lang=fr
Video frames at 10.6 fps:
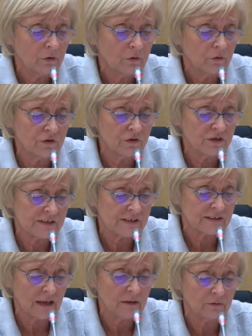de juger
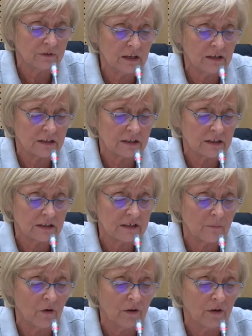si tel ou tel
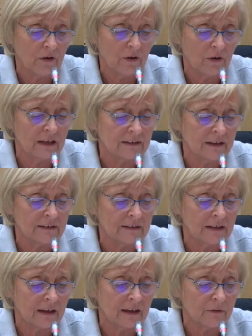établissement est digne d'être
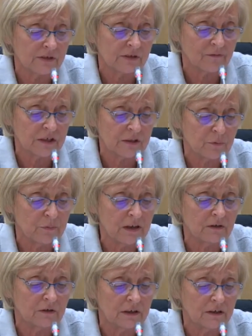intégré au service
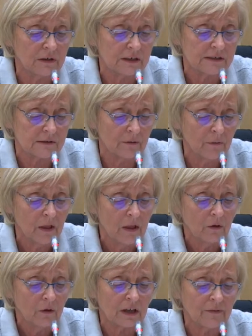public de l'éducation
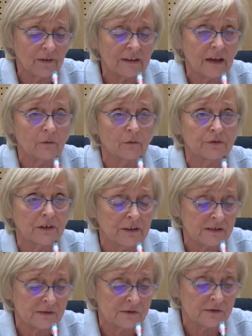au travers d'un contrat
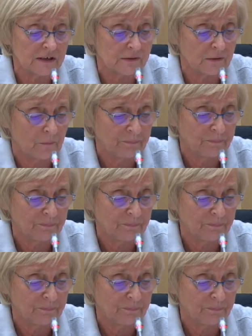d'association.